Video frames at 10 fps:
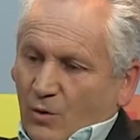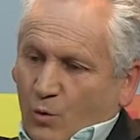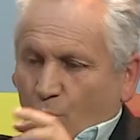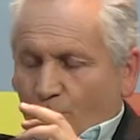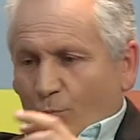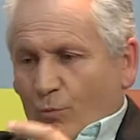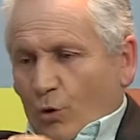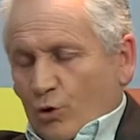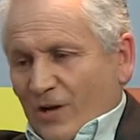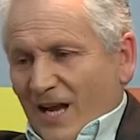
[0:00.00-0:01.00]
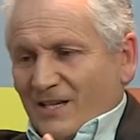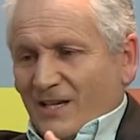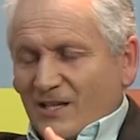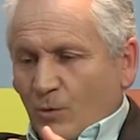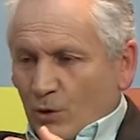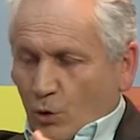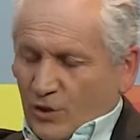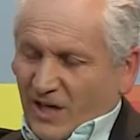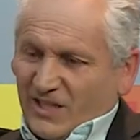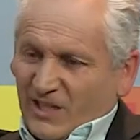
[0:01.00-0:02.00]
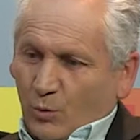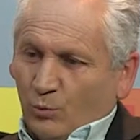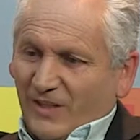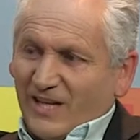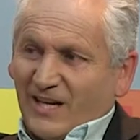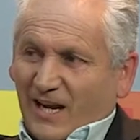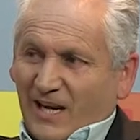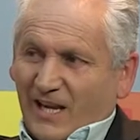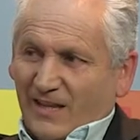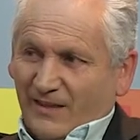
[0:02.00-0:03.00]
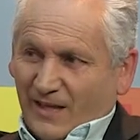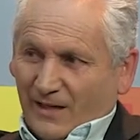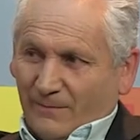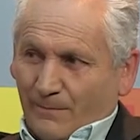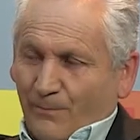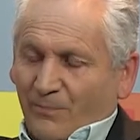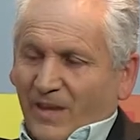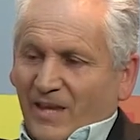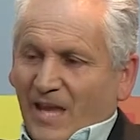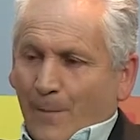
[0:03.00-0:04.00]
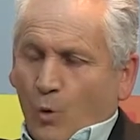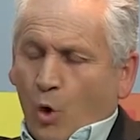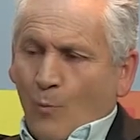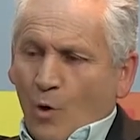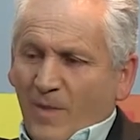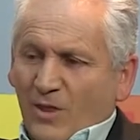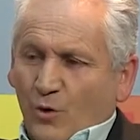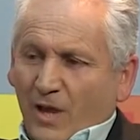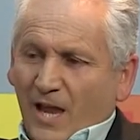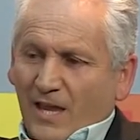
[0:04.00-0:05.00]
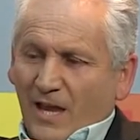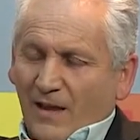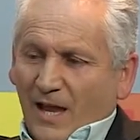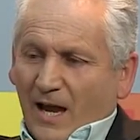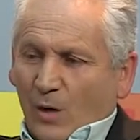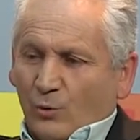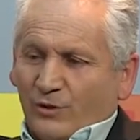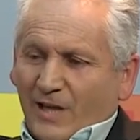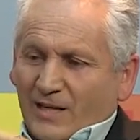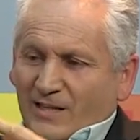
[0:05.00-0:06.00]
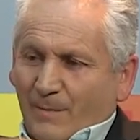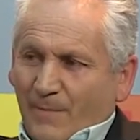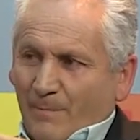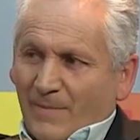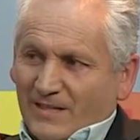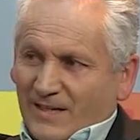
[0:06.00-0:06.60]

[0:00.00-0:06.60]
como los gases, cuando los gases se juntan, se calientan. Y a poco movimiento que haya, al juntarse, van más